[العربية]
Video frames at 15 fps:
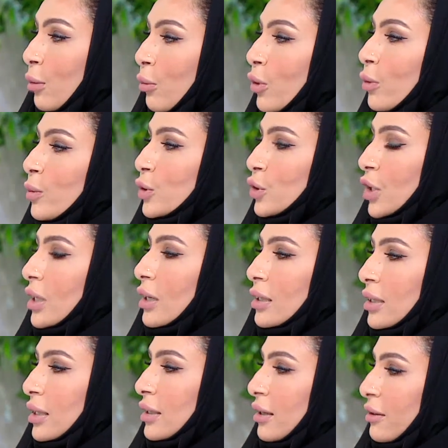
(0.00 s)
مو
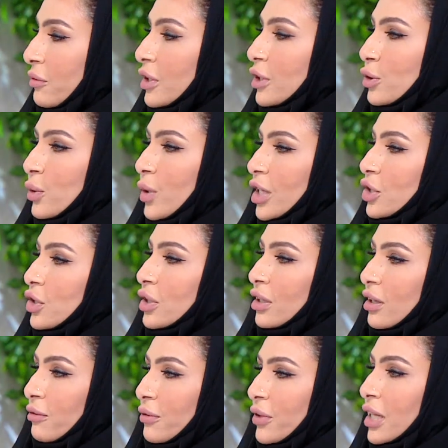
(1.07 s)
مجرد ان فيديو
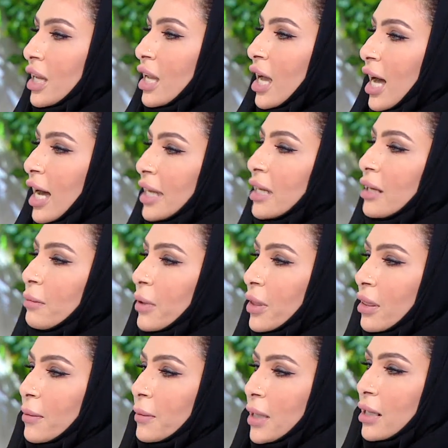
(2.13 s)
اشتهر فيه هاي
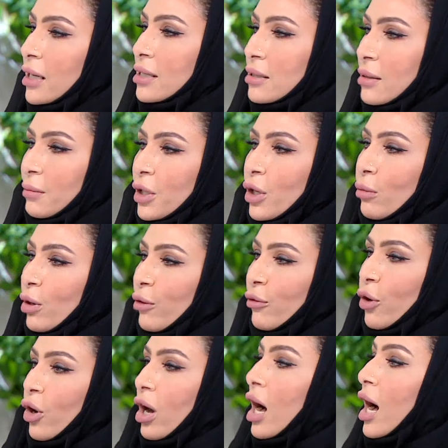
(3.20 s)
بالضبط انا اسميهم
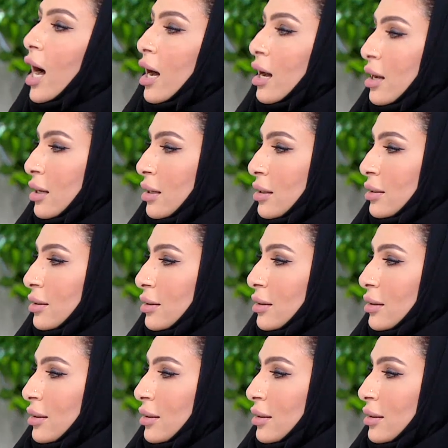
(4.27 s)
الفقاعه نعم.